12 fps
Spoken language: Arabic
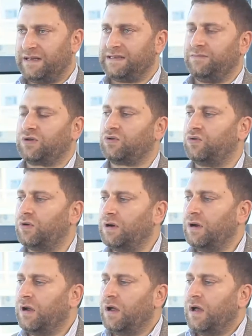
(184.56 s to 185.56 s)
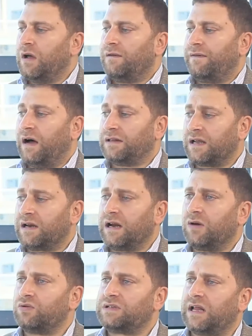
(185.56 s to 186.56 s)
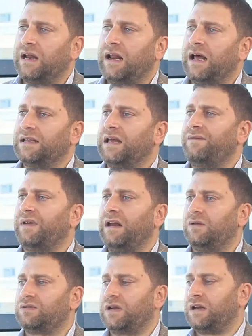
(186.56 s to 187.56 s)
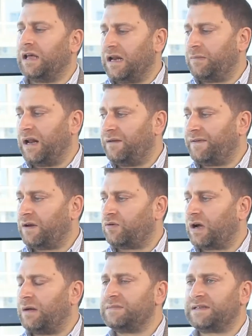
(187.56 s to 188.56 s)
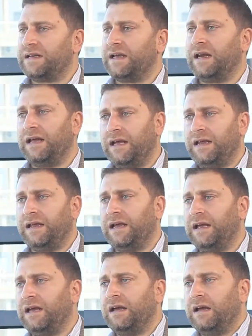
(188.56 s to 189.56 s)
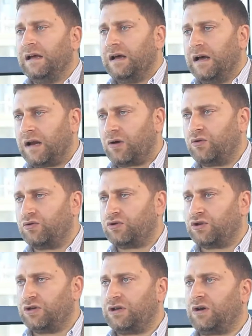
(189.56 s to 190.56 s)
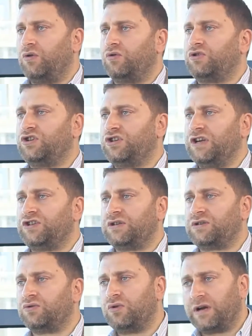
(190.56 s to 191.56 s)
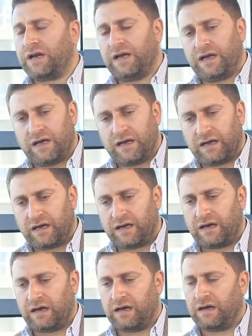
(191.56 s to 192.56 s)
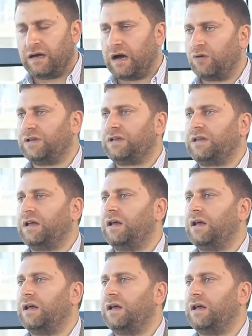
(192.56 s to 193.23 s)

لازم تكون فقدرنا نوصل للاهداف يلي وصلنا لها بال 2005 يلي هي الخروج خروج الجيش السوري عوده